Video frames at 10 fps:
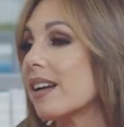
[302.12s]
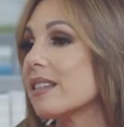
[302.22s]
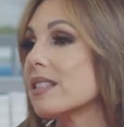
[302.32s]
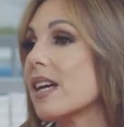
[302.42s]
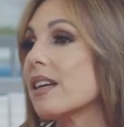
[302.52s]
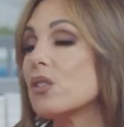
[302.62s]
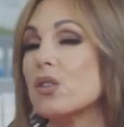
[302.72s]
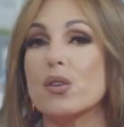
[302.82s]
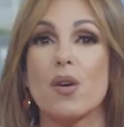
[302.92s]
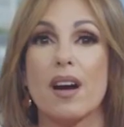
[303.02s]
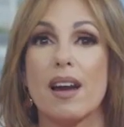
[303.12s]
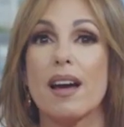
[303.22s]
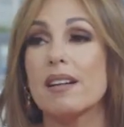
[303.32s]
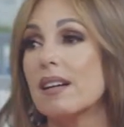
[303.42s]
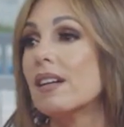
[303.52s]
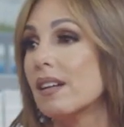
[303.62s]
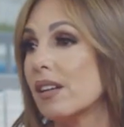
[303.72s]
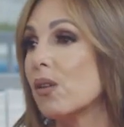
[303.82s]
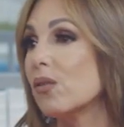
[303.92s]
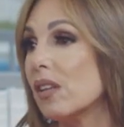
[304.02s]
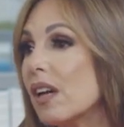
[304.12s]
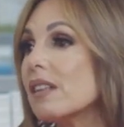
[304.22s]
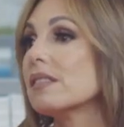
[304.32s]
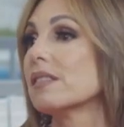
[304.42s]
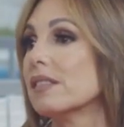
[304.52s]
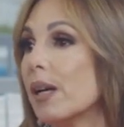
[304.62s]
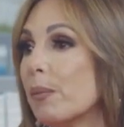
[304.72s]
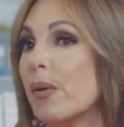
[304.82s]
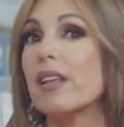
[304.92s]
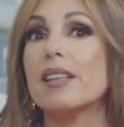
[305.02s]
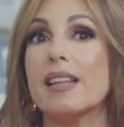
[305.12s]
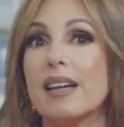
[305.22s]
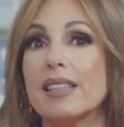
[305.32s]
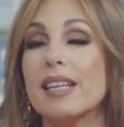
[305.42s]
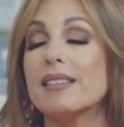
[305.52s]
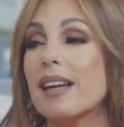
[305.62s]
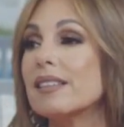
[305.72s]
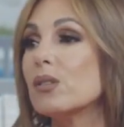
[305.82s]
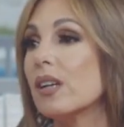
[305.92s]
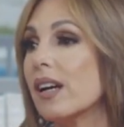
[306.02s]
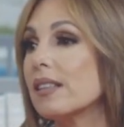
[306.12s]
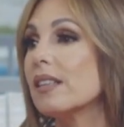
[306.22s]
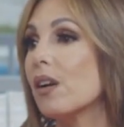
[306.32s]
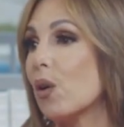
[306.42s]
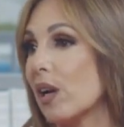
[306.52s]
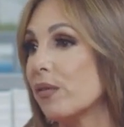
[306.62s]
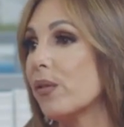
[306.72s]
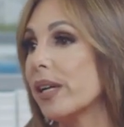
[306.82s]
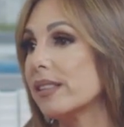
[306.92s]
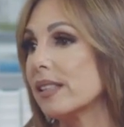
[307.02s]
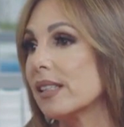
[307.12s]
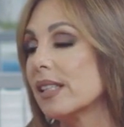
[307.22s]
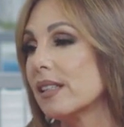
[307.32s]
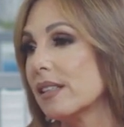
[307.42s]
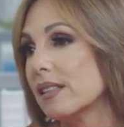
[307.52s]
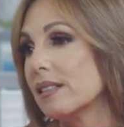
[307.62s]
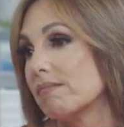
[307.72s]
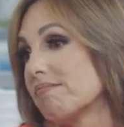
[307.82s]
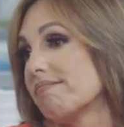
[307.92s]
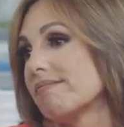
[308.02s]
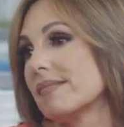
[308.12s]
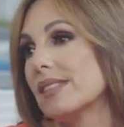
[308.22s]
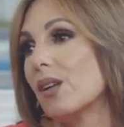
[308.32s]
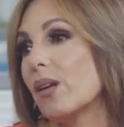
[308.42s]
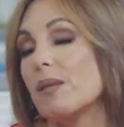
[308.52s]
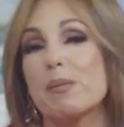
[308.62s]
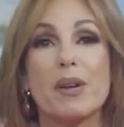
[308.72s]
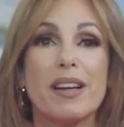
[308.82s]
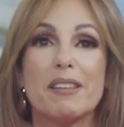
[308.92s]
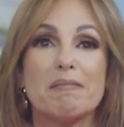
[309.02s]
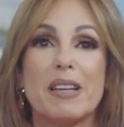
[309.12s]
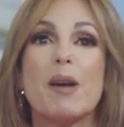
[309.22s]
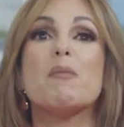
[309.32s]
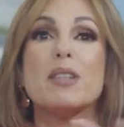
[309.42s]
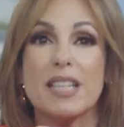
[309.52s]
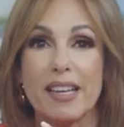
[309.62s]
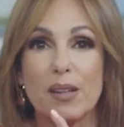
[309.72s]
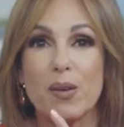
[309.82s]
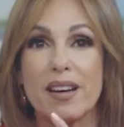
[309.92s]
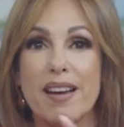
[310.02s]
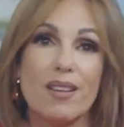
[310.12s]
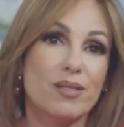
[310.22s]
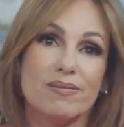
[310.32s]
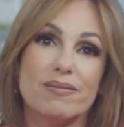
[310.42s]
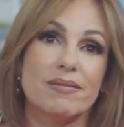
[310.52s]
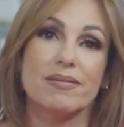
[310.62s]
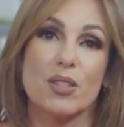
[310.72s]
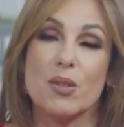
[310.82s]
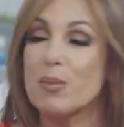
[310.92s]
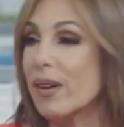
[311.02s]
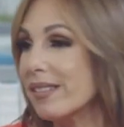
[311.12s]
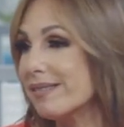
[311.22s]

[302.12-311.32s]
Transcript: el cansancio y ojalá que un día, después de ir tanto el cántaro a la fuente, logremos, pero es que, ¿qué vamos a hacer? ¿Quedarnos callados? No se puede.